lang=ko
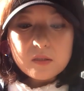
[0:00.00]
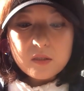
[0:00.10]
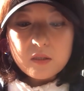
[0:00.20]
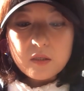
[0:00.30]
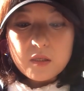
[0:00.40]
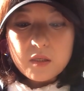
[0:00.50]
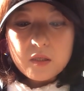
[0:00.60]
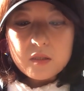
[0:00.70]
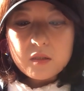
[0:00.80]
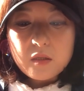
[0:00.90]
특히
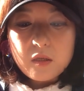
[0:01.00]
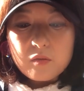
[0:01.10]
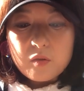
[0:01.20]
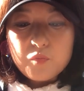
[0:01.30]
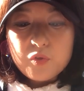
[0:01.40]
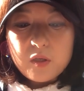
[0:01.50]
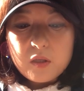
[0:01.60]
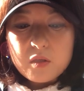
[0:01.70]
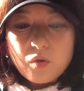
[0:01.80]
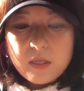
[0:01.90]
읽기는 어,
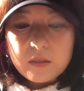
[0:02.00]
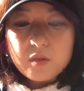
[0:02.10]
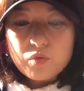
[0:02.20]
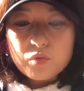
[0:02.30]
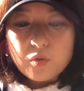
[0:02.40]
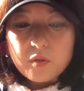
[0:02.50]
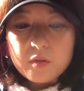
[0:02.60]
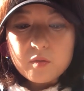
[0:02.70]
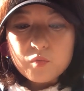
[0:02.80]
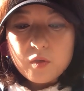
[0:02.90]
인풋량이 상대적으로 적기
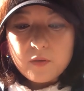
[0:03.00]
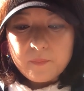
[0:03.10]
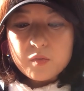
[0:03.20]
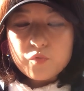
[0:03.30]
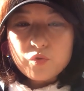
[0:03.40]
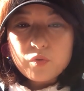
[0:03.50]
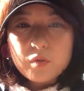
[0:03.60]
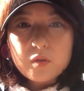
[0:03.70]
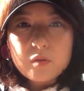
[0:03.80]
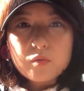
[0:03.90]
때문에 집중
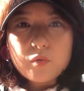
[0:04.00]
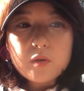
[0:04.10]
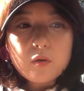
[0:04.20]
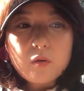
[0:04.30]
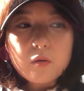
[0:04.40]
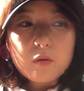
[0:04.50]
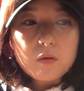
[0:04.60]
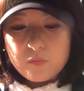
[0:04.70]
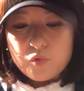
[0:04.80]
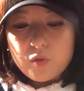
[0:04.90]
듣기를 오히려
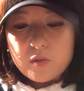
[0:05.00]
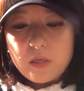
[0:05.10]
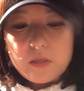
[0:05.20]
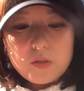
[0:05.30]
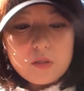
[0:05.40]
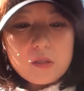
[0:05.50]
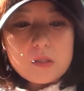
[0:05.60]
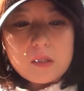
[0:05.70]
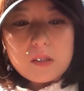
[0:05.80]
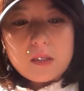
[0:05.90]
집중해서 하셔야 될
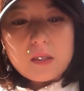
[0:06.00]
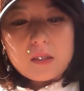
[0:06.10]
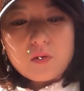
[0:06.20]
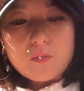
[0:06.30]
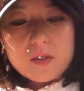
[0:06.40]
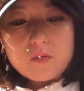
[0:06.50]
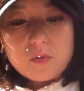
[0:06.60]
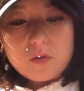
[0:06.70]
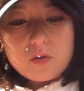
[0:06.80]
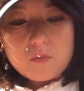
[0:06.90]
시기다라고 말씀을
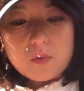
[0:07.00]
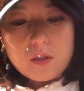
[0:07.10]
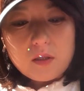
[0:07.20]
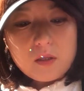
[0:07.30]
드렸습니다.